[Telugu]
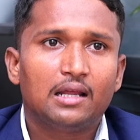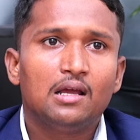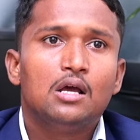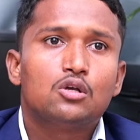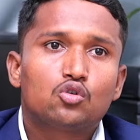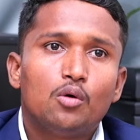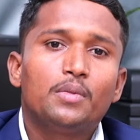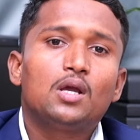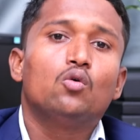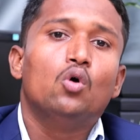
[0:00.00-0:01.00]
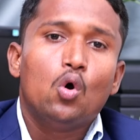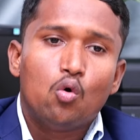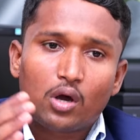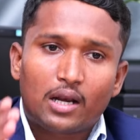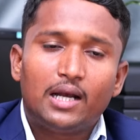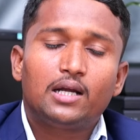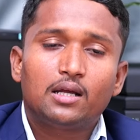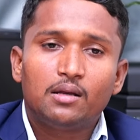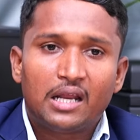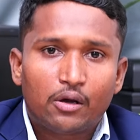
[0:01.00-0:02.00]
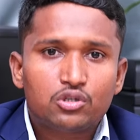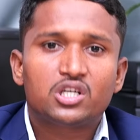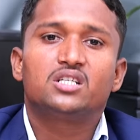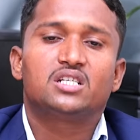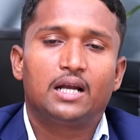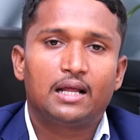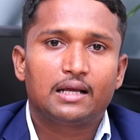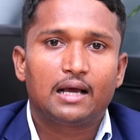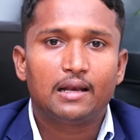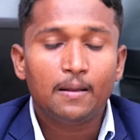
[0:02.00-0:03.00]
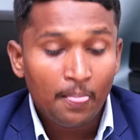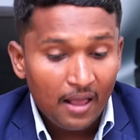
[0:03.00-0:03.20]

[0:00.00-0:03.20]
కానీ సో మీకు ఒక రేటుకి నెగోషియేట్ చేయడానికి కానీ